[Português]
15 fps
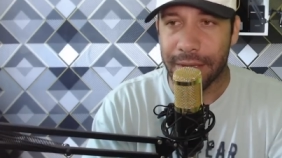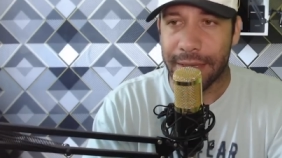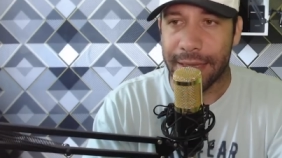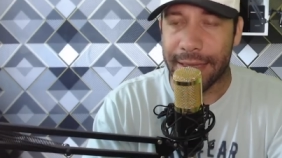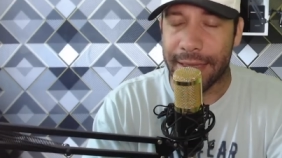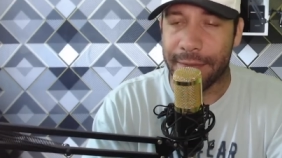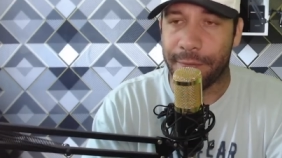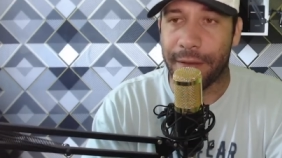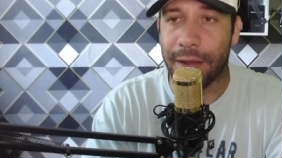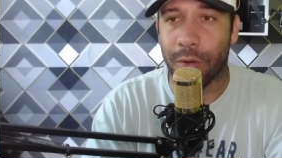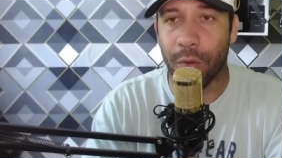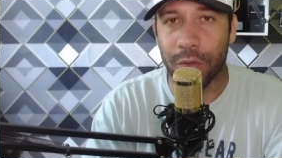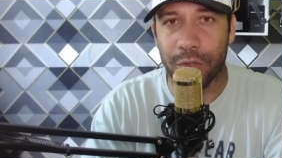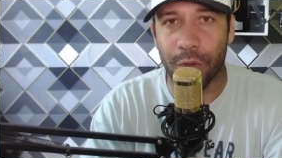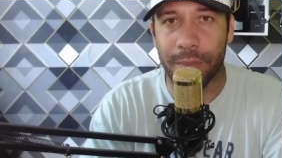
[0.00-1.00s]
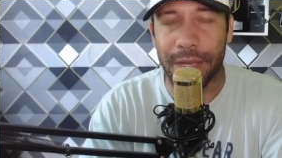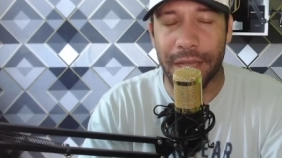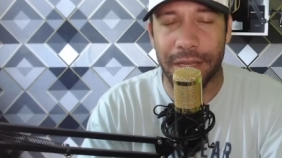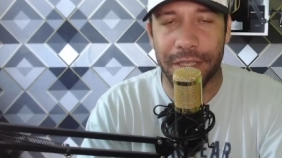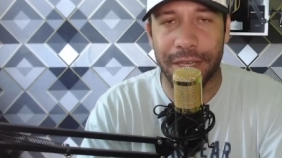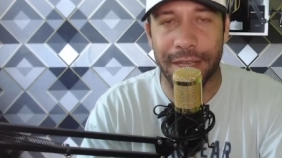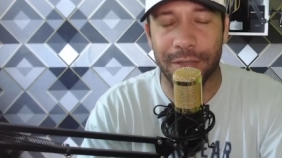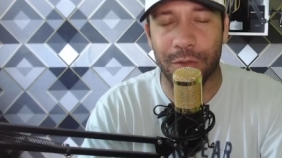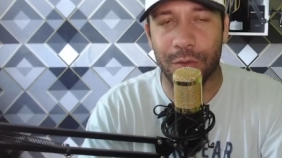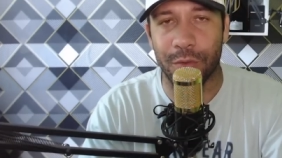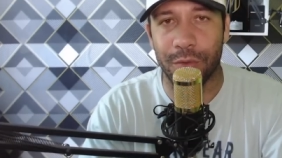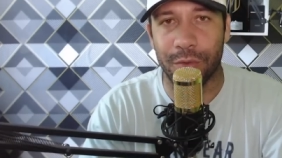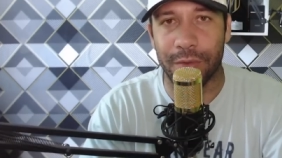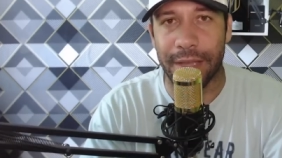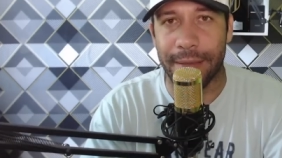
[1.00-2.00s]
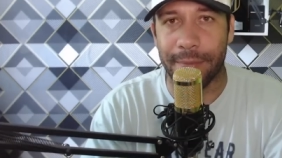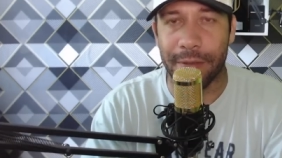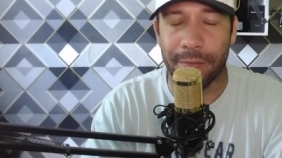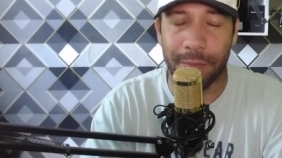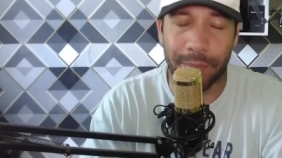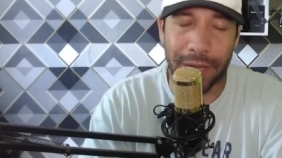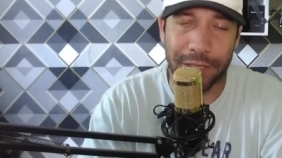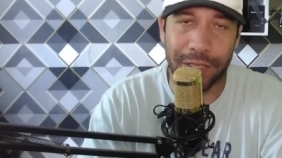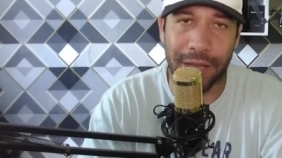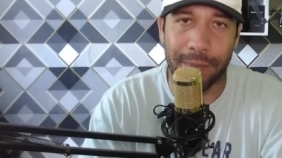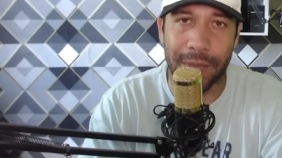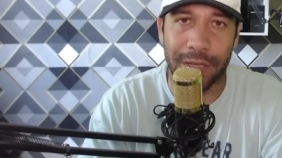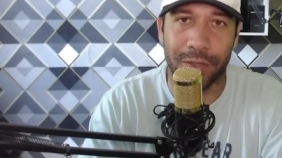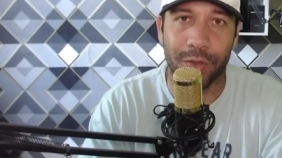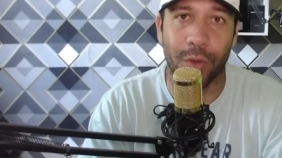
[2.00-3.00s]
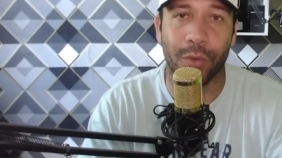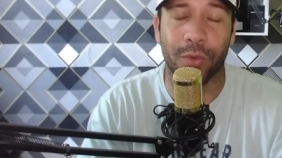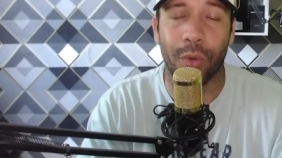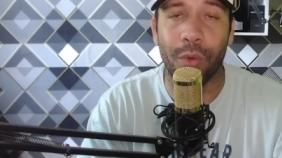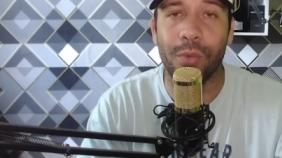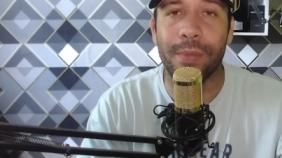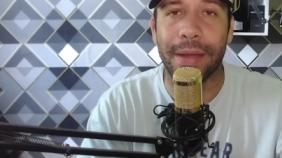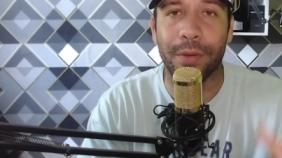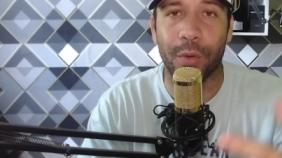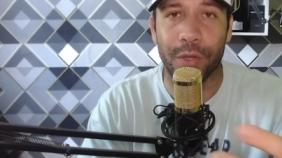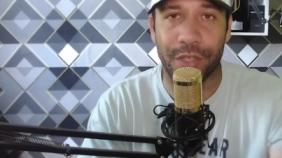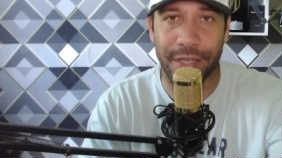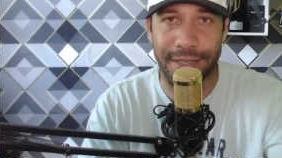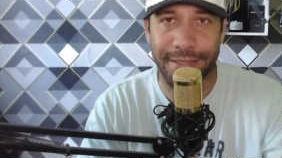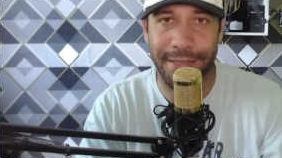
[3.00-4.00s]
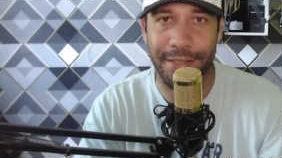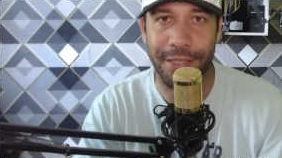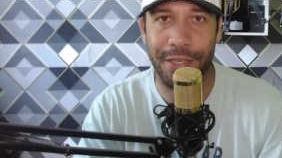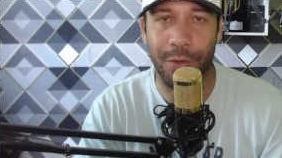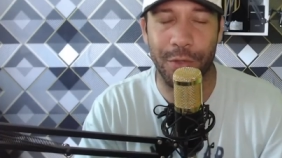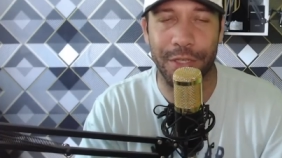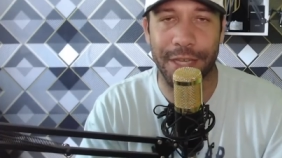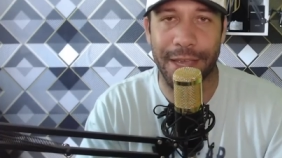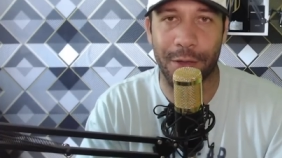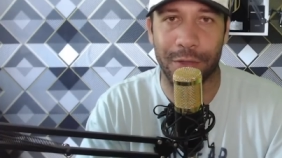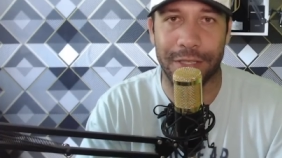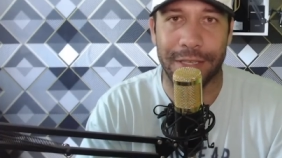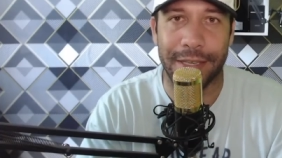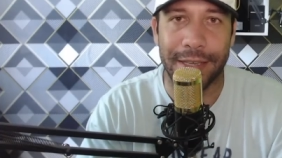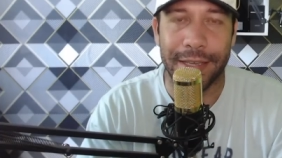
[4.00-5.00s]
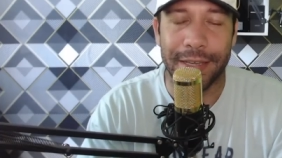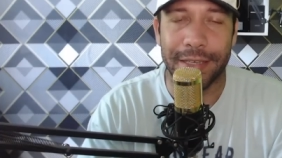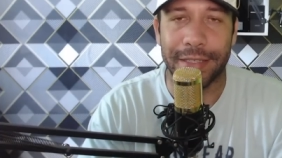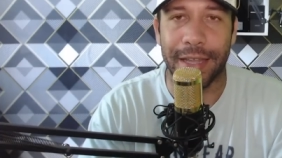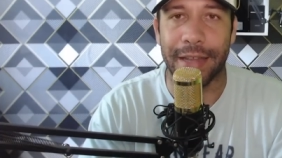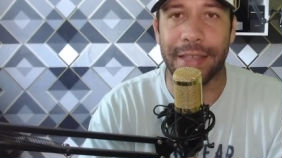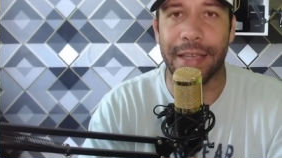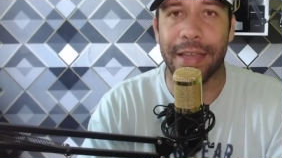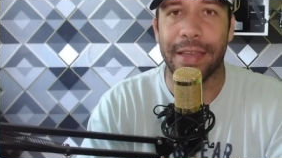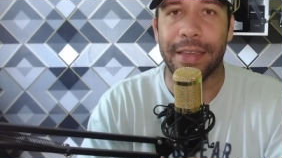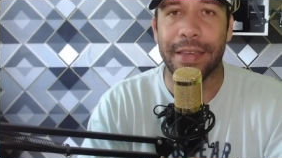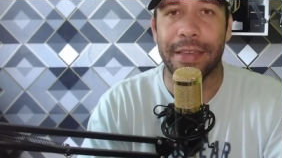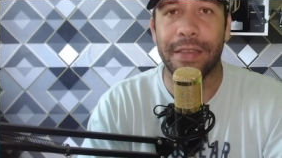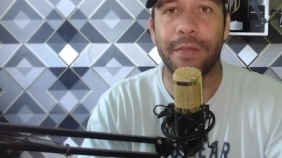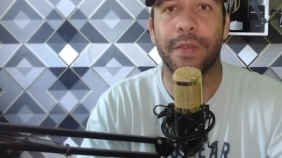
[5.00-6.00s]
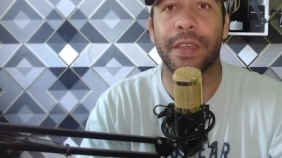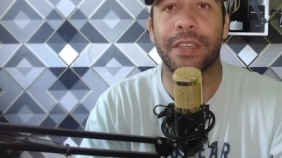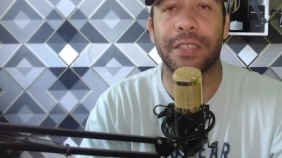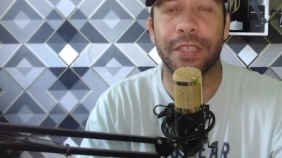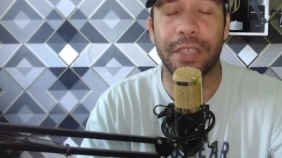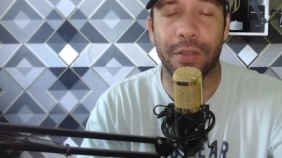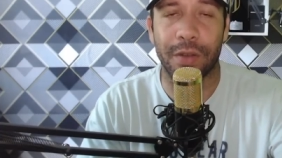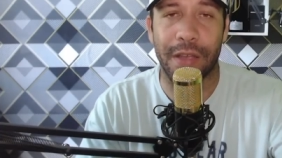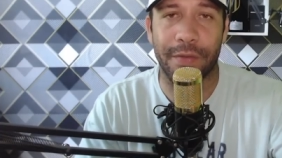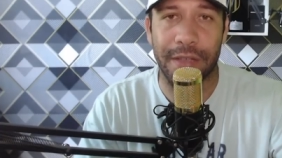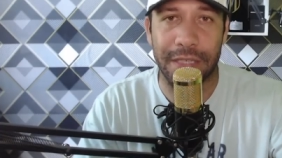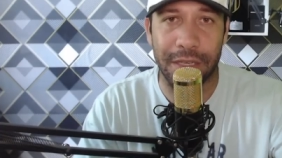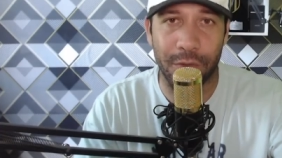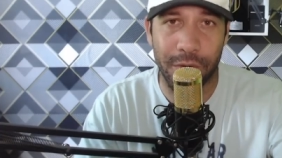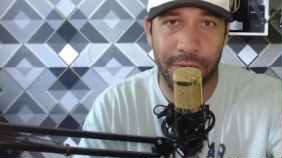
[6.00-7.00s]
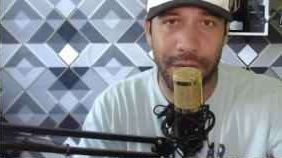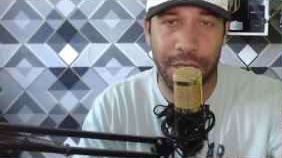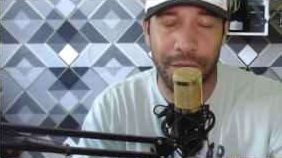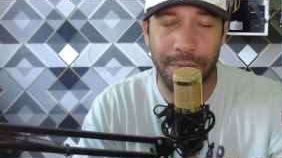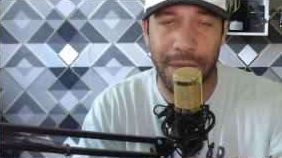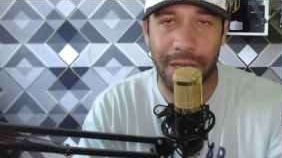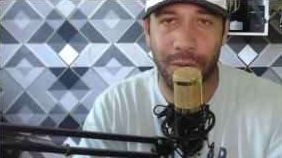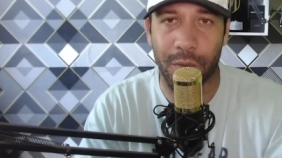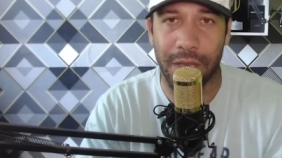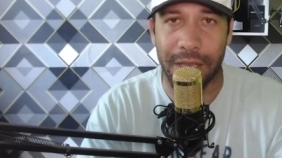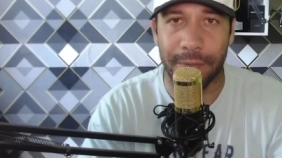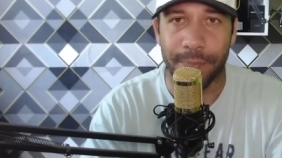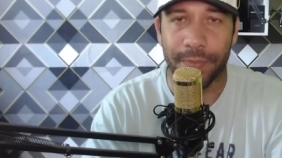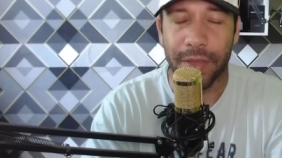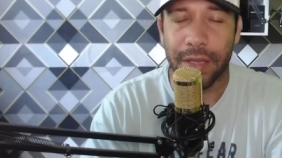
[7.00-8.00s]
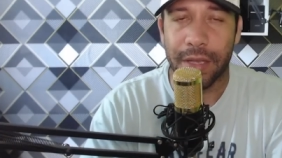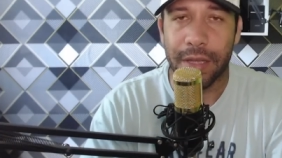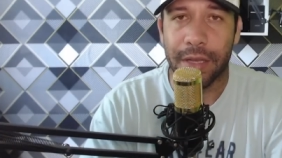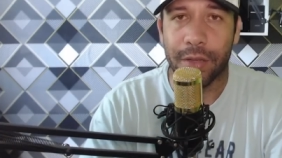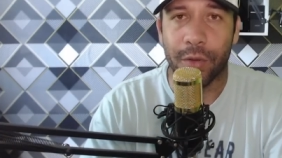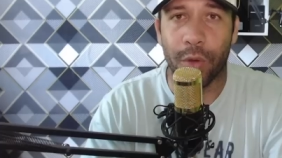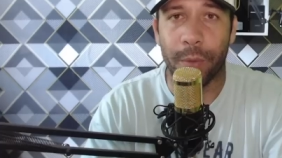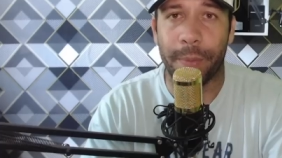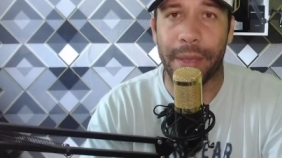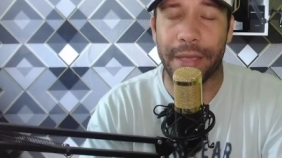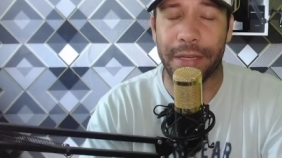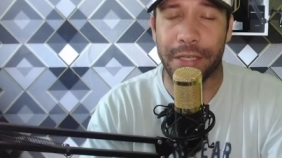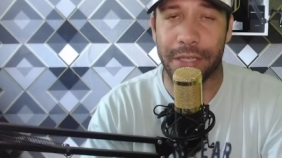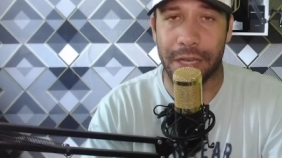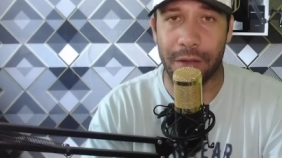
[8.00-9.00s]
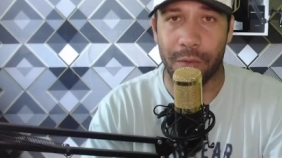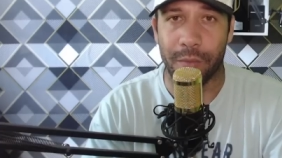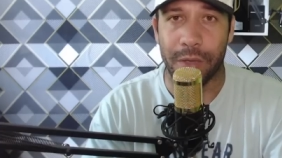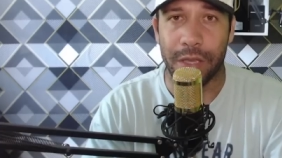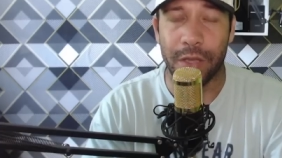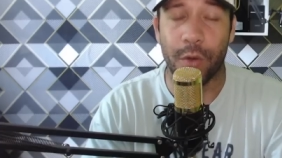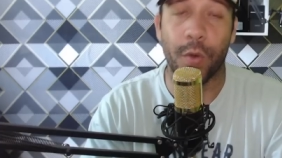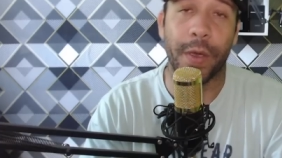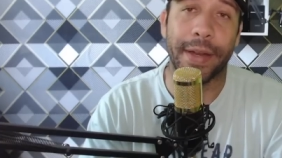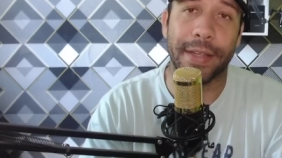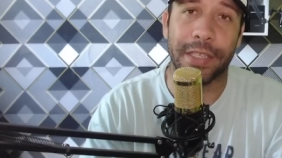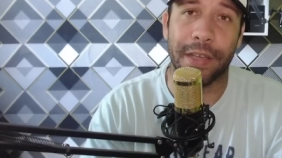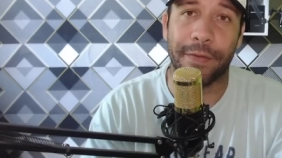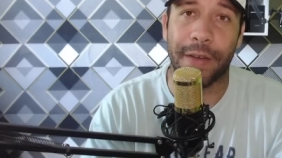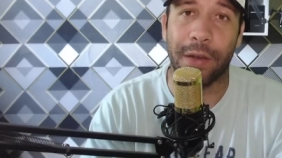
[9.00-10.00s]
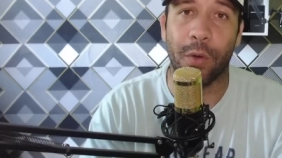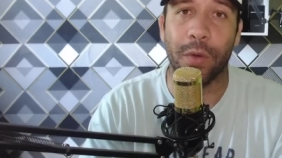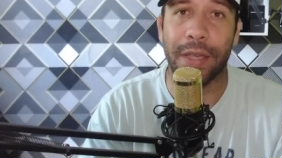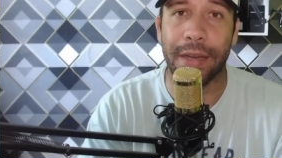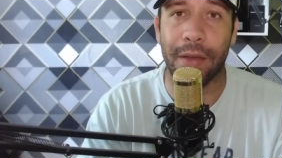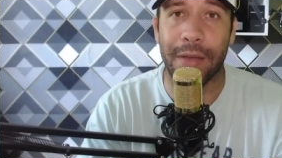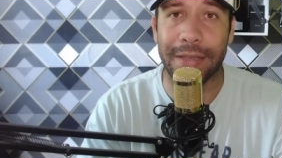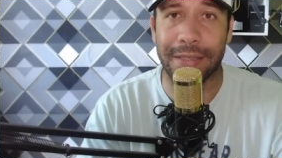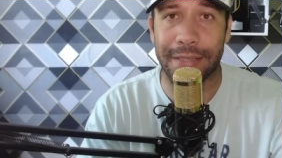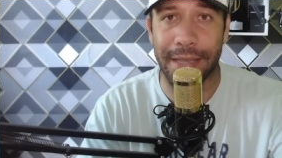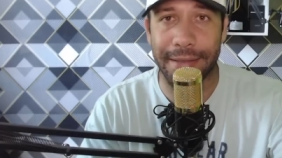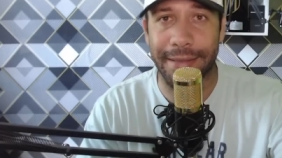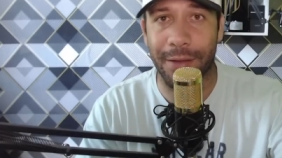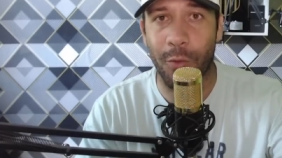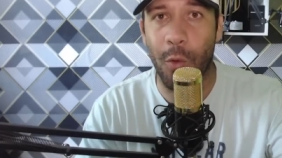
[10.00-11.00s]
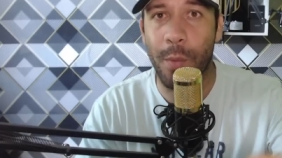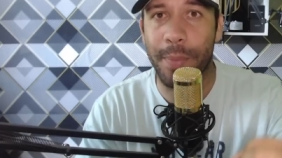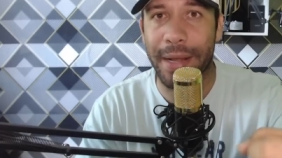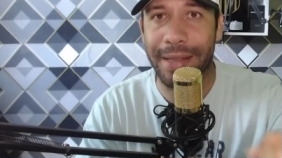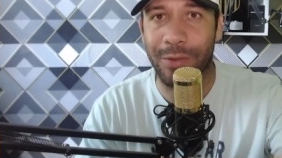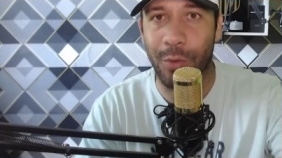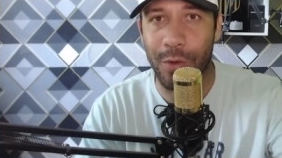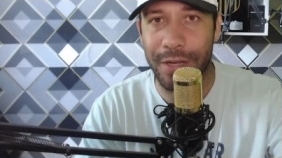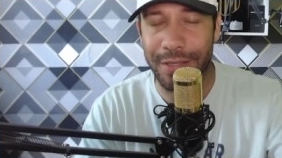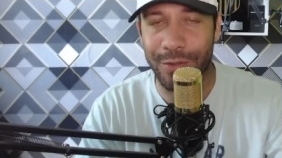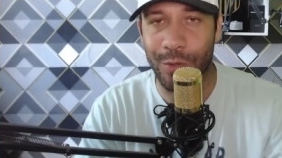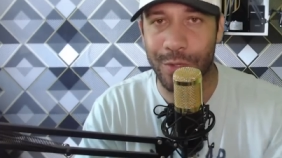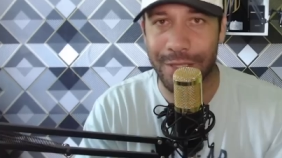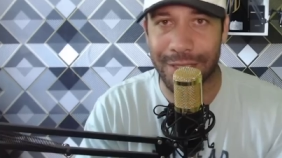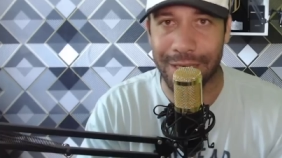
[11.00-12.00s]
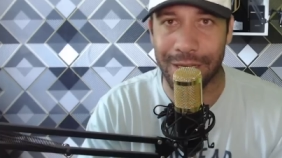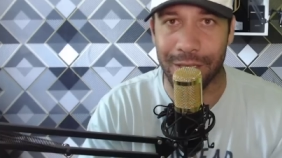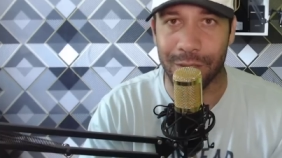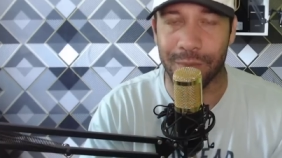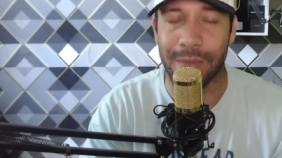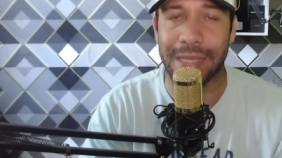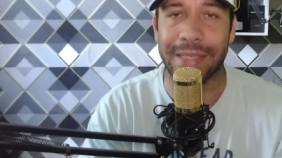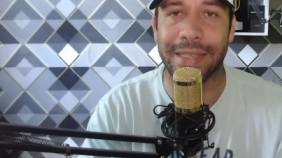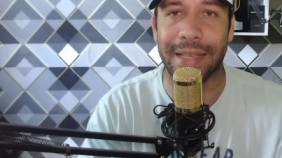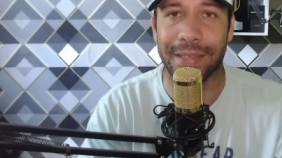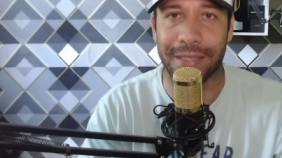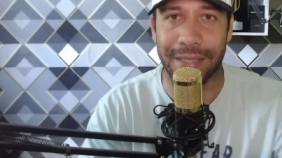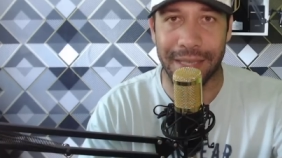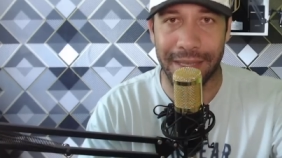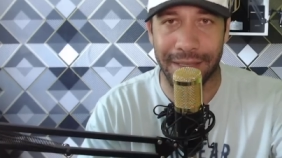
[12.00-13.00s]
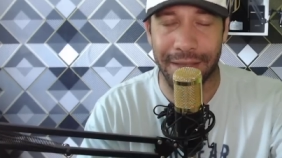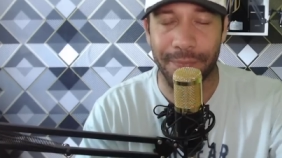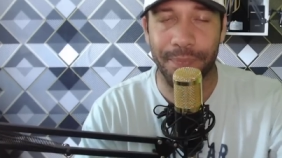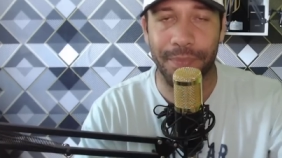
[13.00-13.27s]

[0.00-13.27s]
é, falou sobre este assunto, né? Praticamente soltou uma notícia de que o Chelsea estaria investindo, né? Fazendo um investimento aí no Peixão. E o Rueda já falou que não aceita compradores do Santos, mas que aceita